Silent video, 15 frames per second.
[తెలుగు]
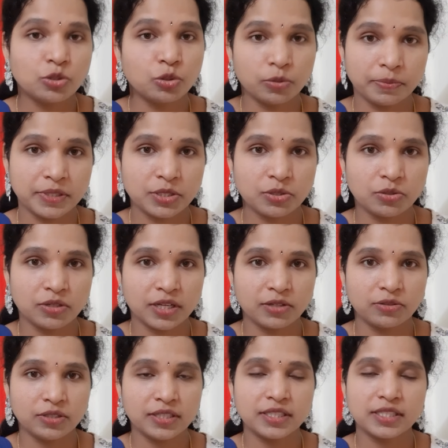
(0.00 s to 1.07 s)

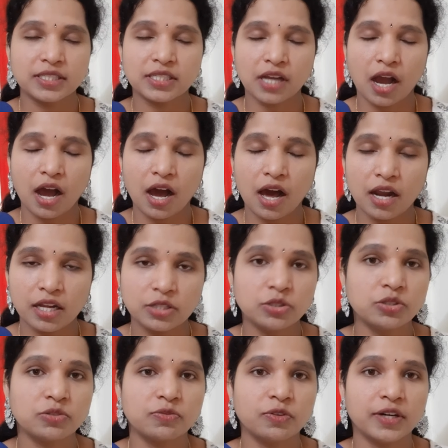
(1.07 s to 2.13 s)
చూపిస్తున్నాను ఇది చాలా
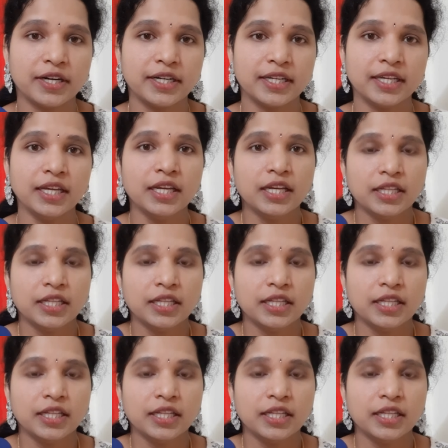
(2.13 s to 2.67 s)
యూస్ఫుల్ అండి